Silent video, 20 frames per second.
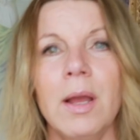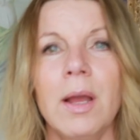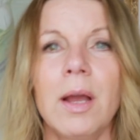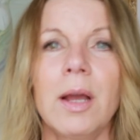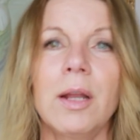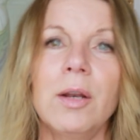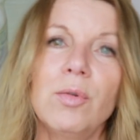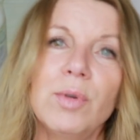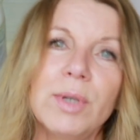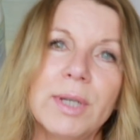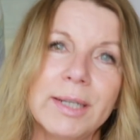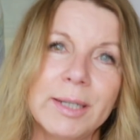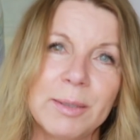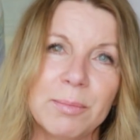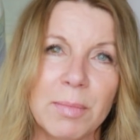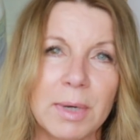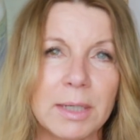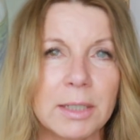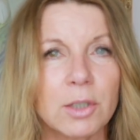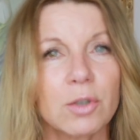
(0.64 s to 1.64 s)
Hallo ihr
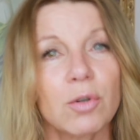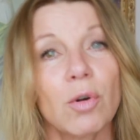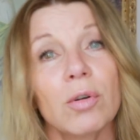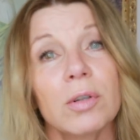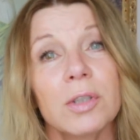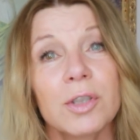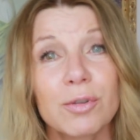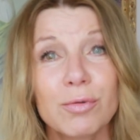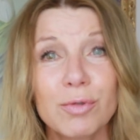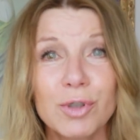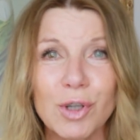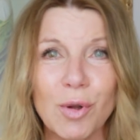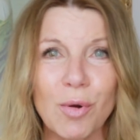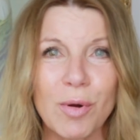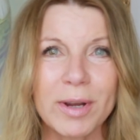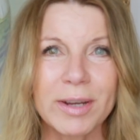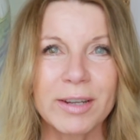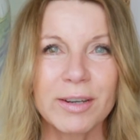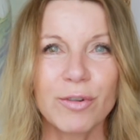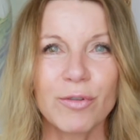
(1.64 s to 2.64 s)
Lieben, meine treuen
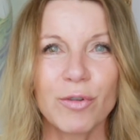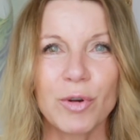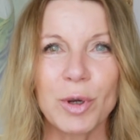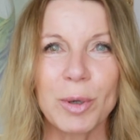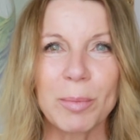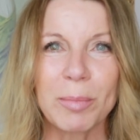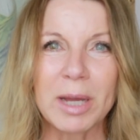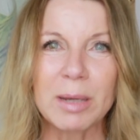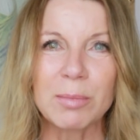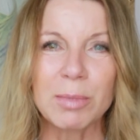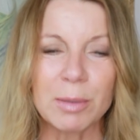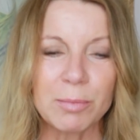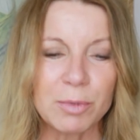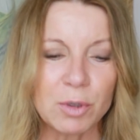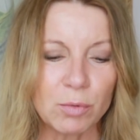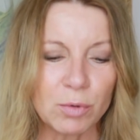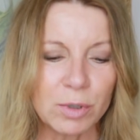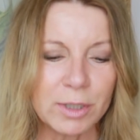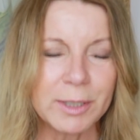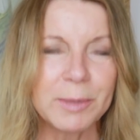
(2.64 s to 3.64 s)
Zuschauerinnen von Bye Bye
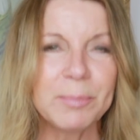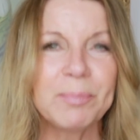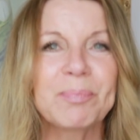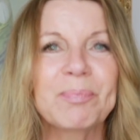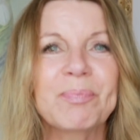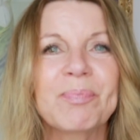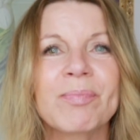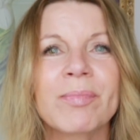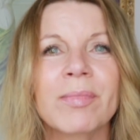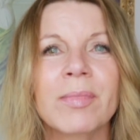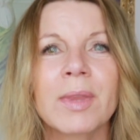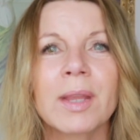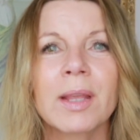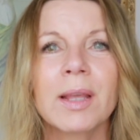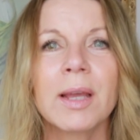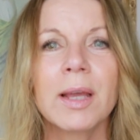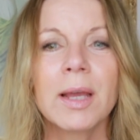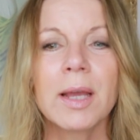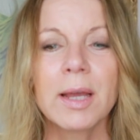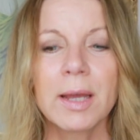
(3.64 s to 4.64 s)
Beauty.
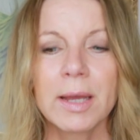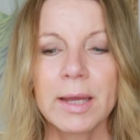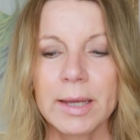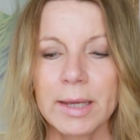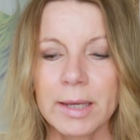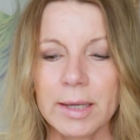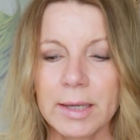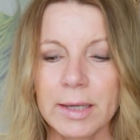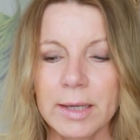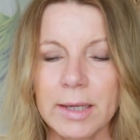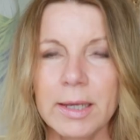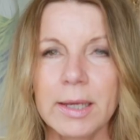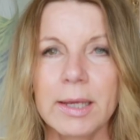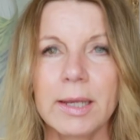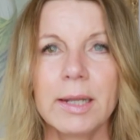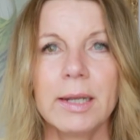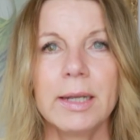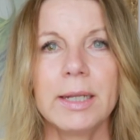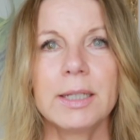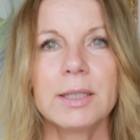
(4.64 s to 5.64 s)

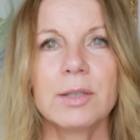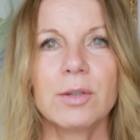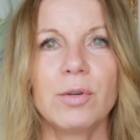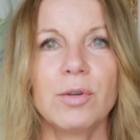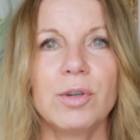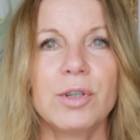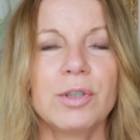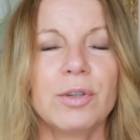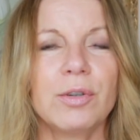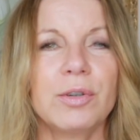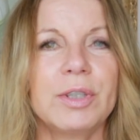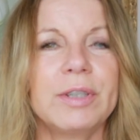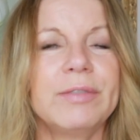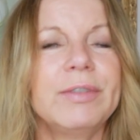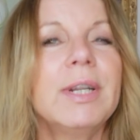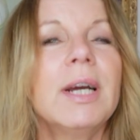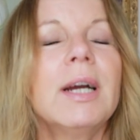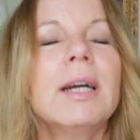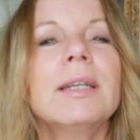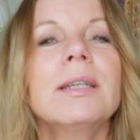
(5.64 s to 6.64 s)
Ich lese euch heute
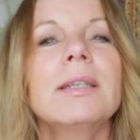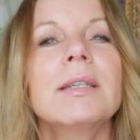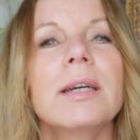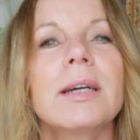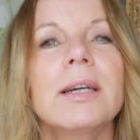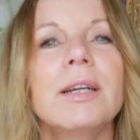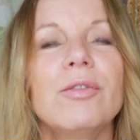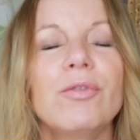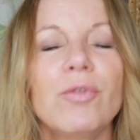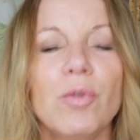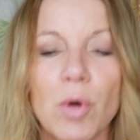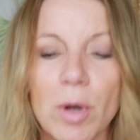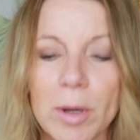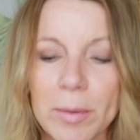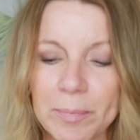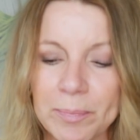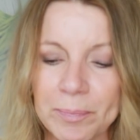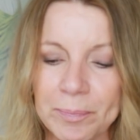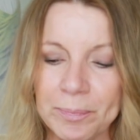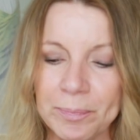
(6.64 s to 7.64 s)
wieder einen Teil
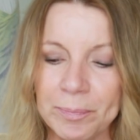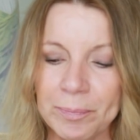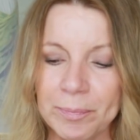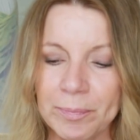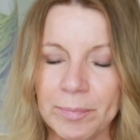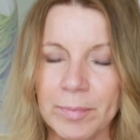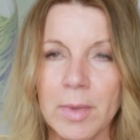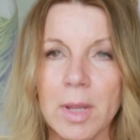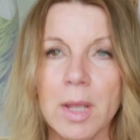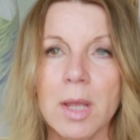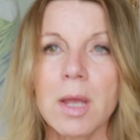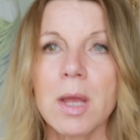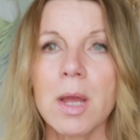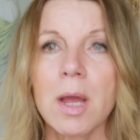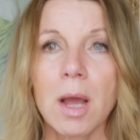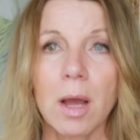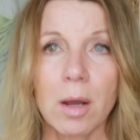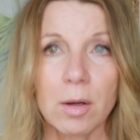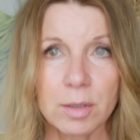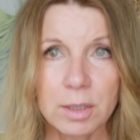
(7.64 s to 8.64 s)
vor
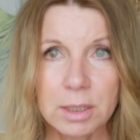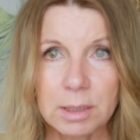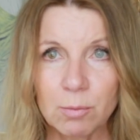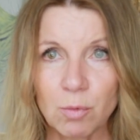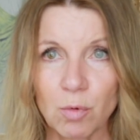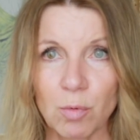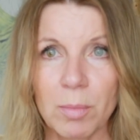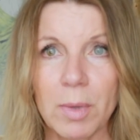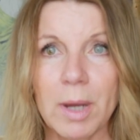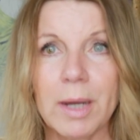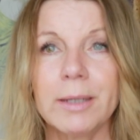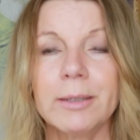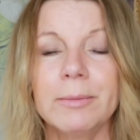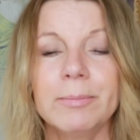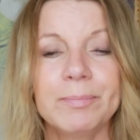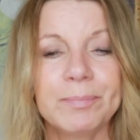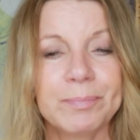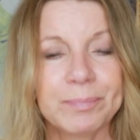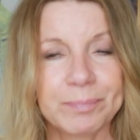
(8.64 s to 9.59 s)
aus dem Roman.